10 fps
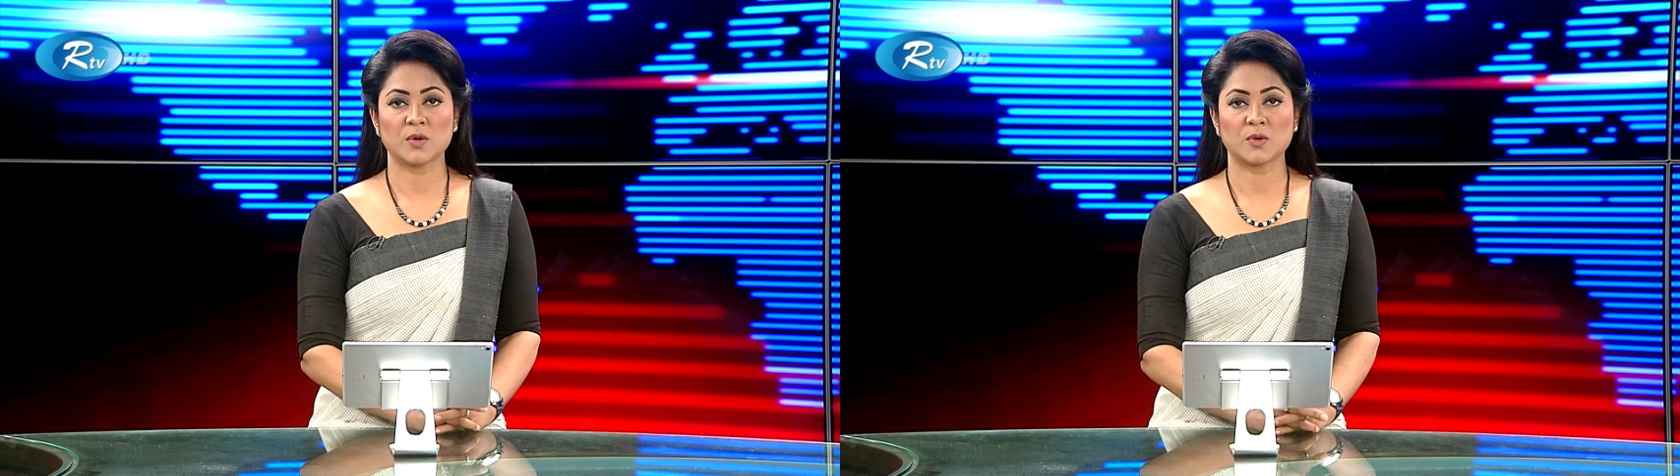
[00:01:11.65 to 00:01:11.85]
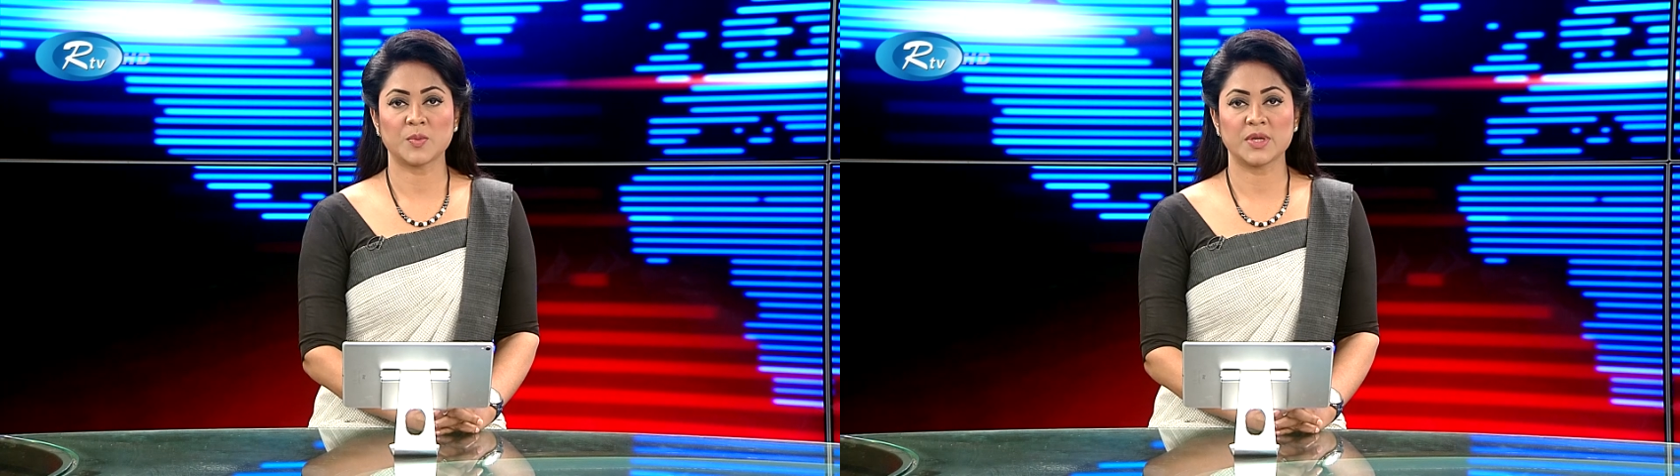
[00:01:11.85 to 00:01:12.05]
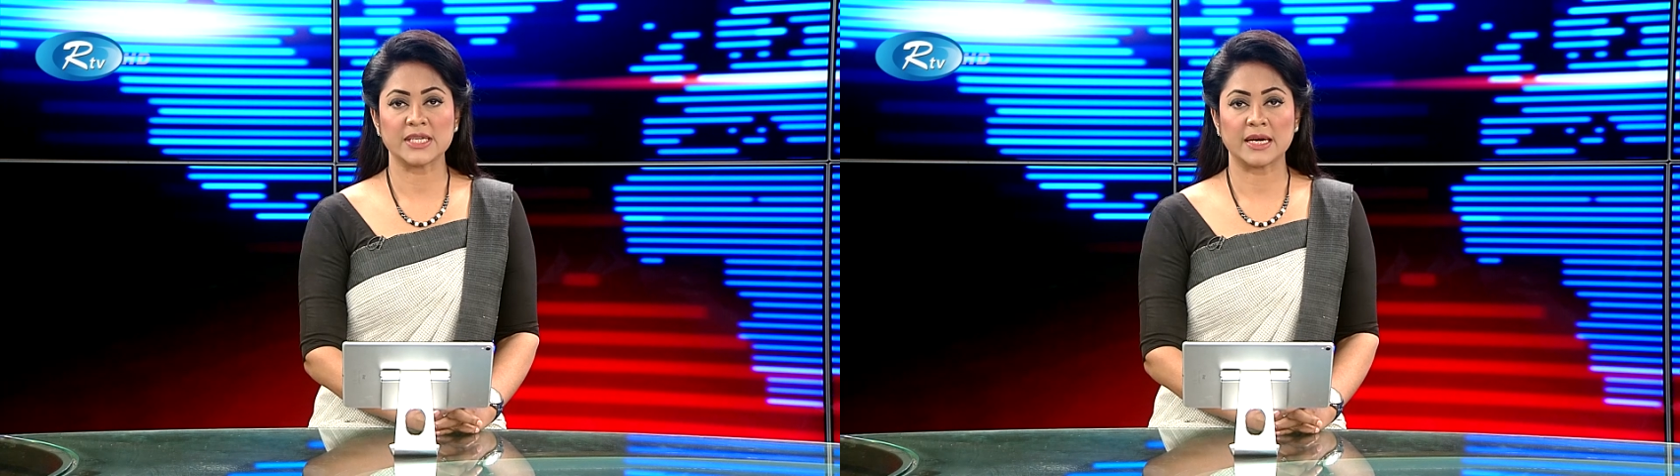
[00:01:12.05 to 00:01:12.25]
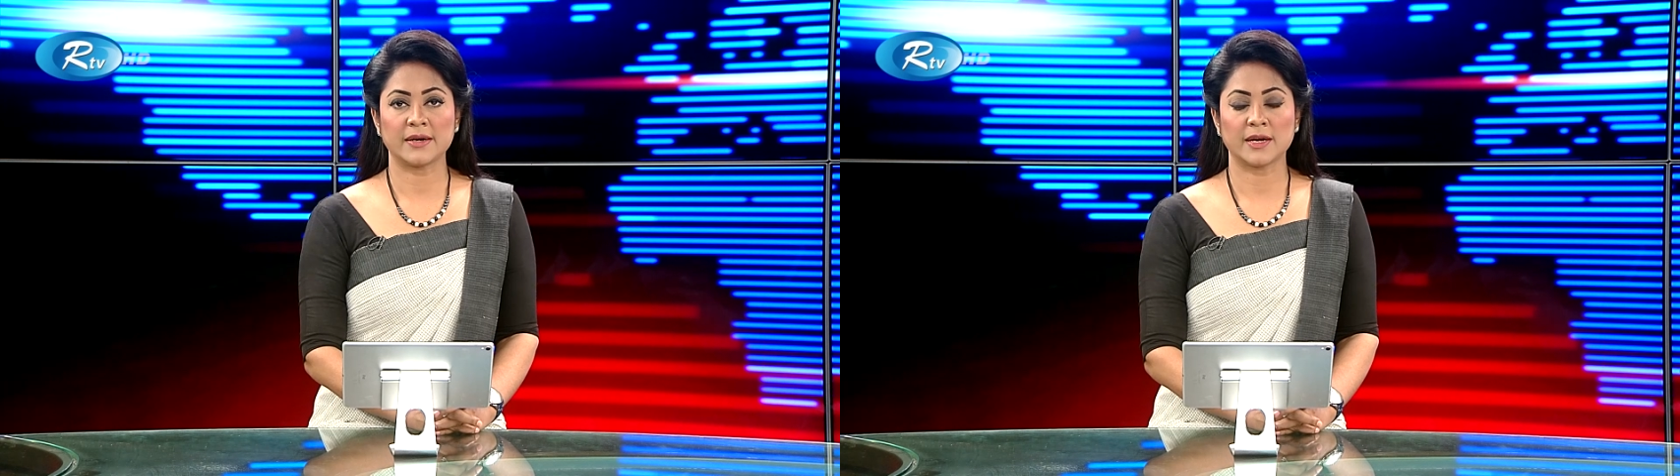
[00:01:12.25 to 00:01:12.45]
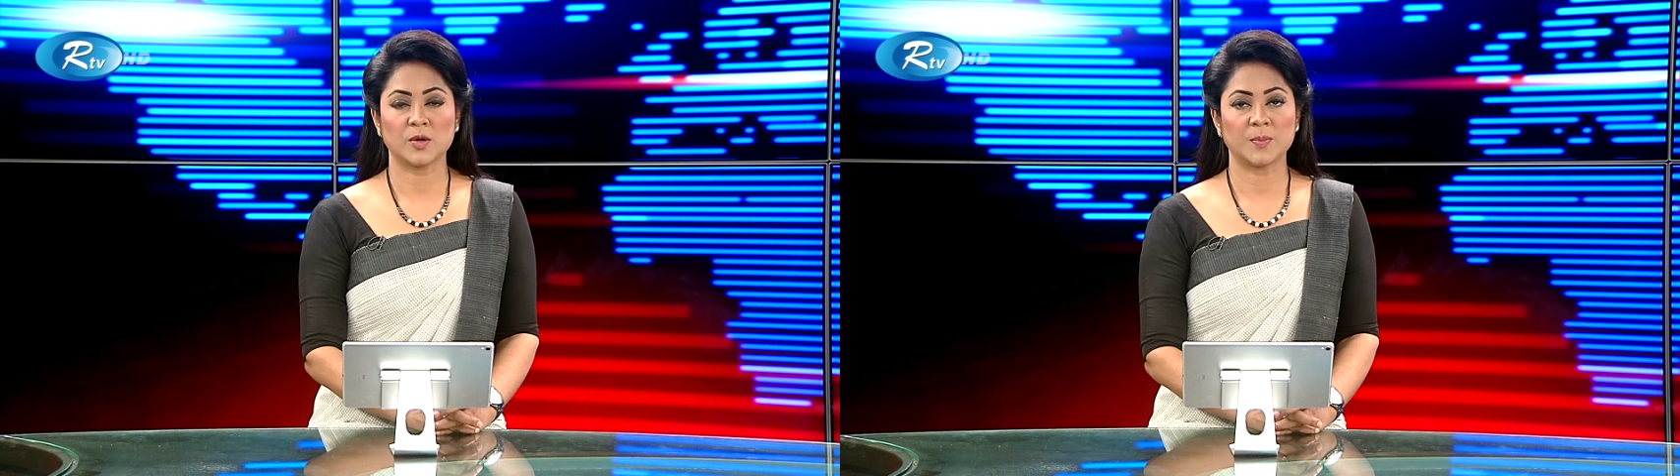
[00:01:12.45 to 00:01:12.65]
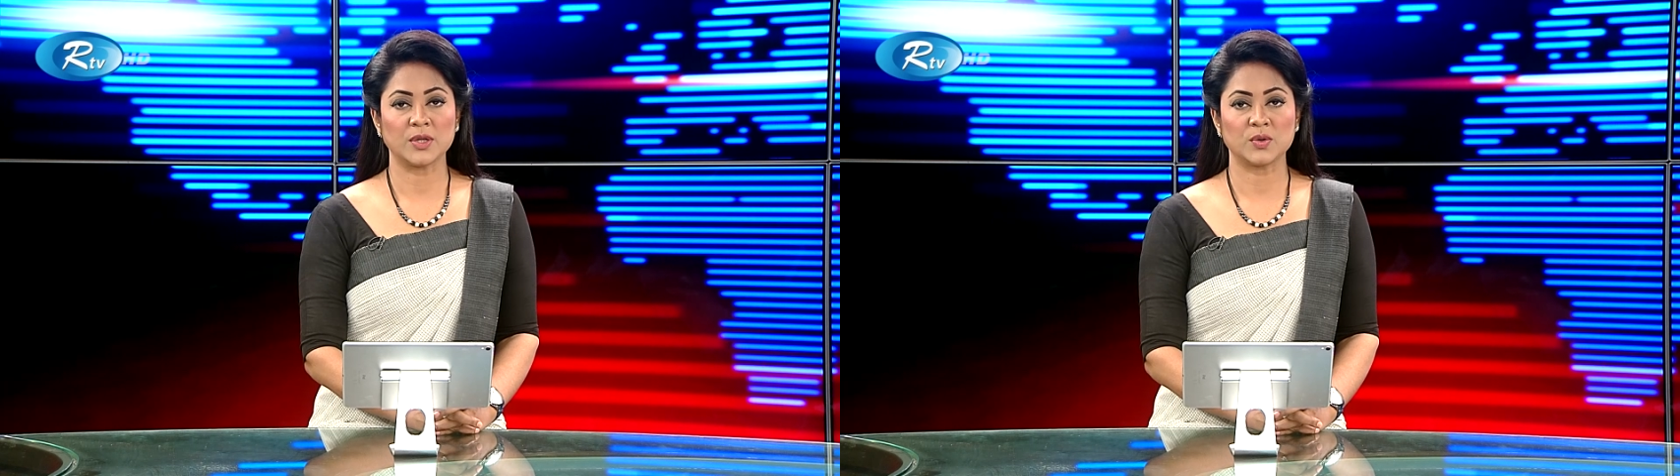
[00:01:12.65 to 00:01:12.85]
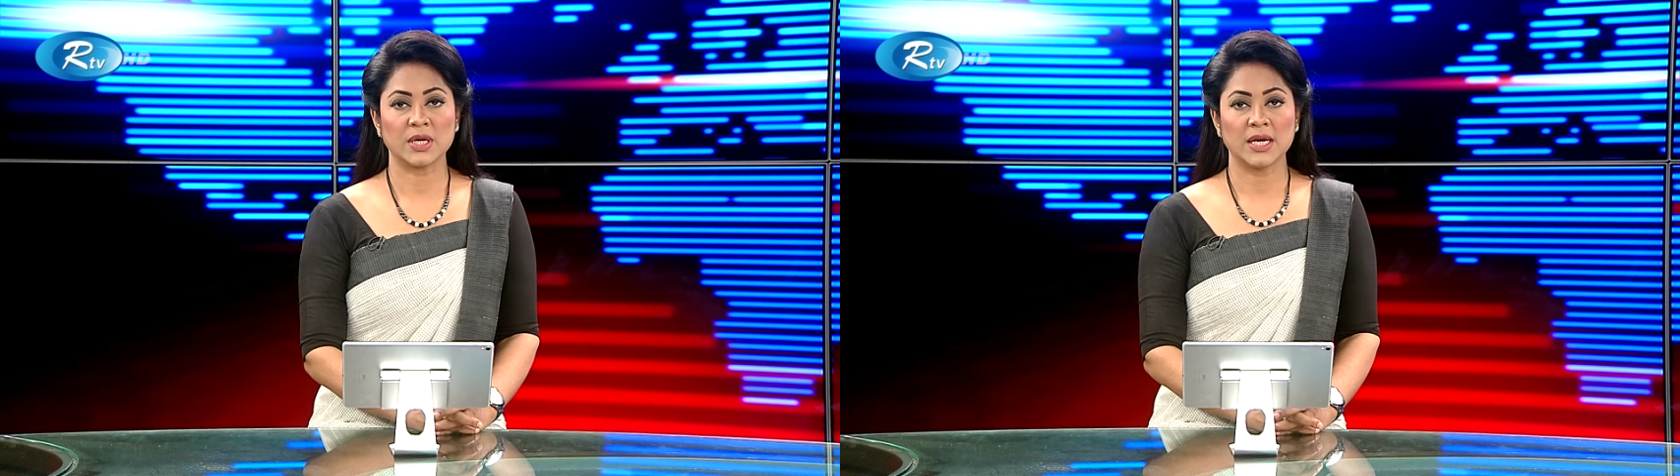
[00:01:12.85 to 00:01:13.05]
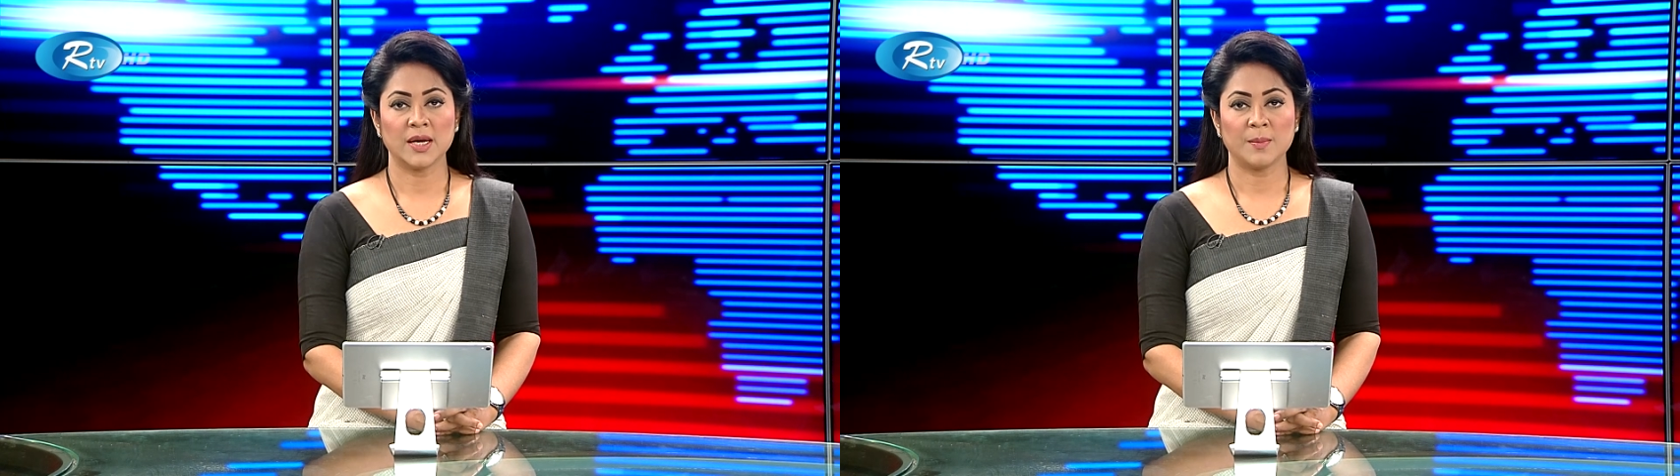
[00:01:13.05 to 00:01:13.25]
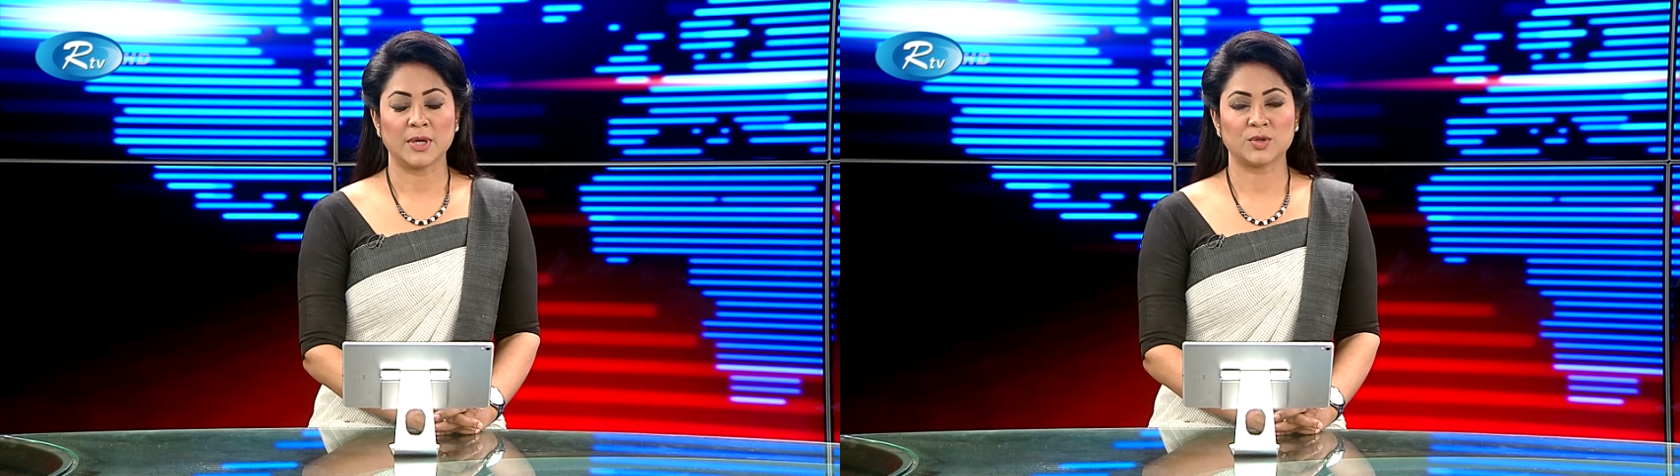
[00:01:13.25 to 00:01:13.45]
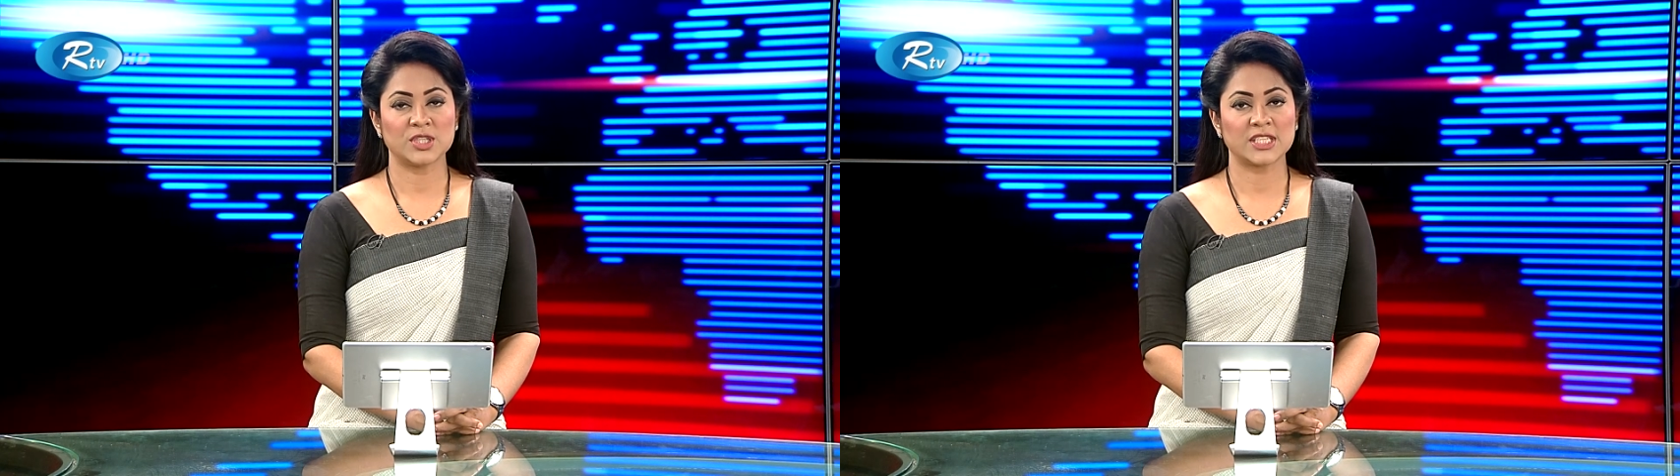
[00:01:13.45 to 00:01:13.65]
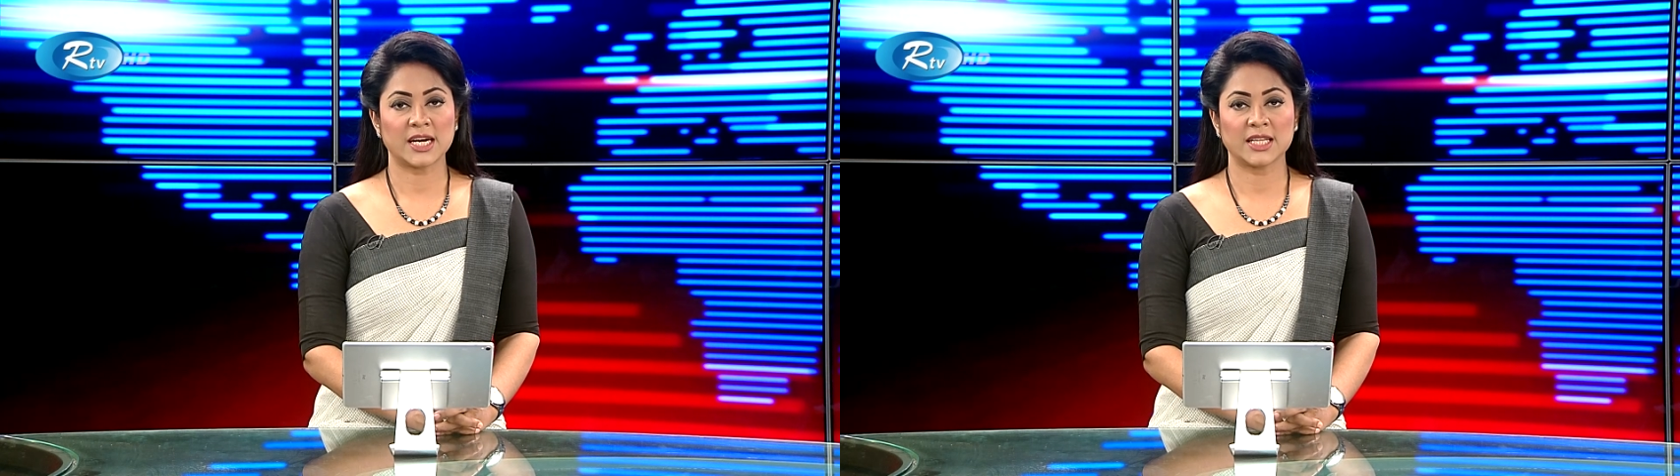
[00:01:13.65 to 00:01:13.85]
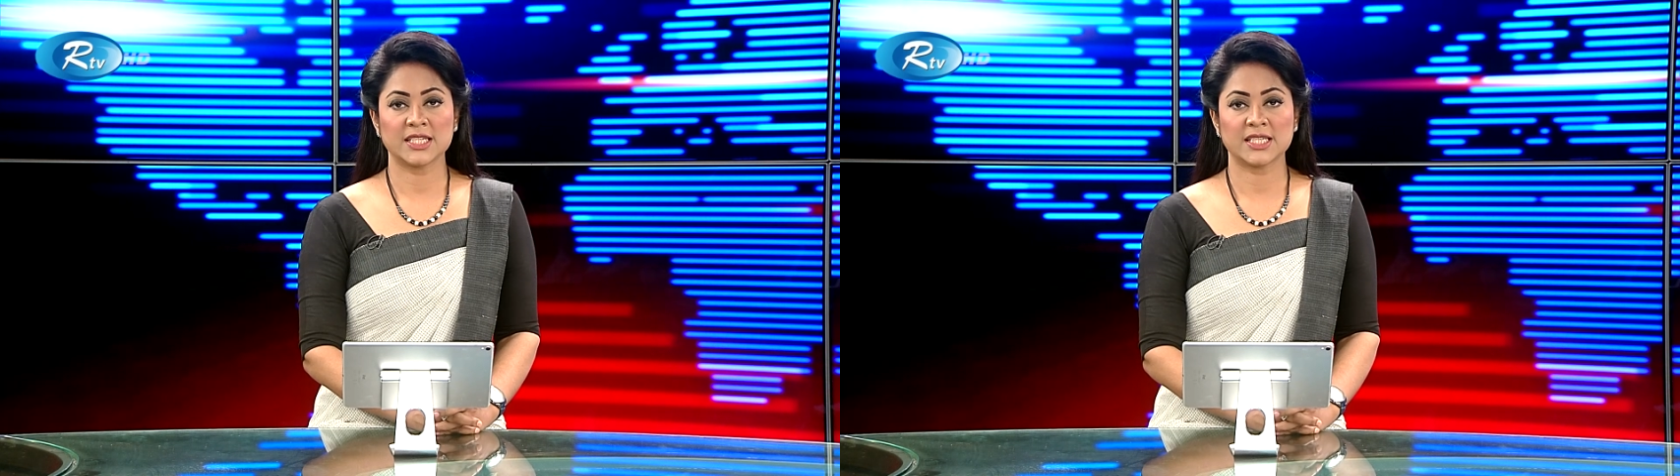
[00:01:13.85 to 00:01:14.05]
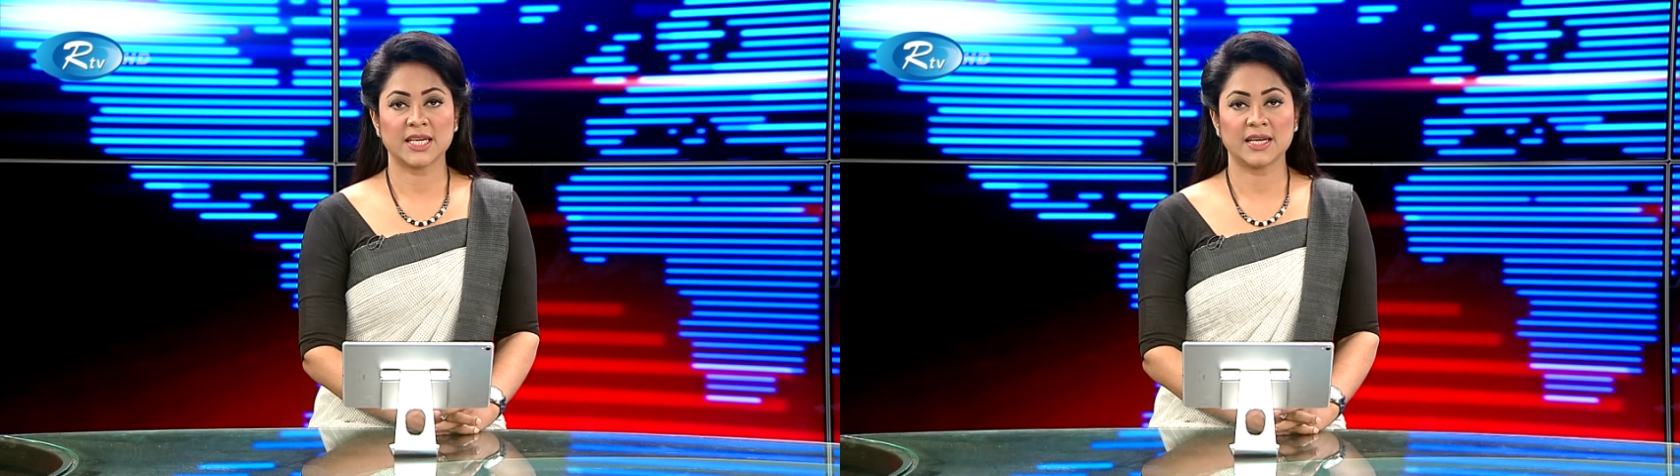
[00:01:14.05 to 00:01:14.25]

সহকর্মী জাহাঙ্গীর আলম বাদল বাদল সারা দেশে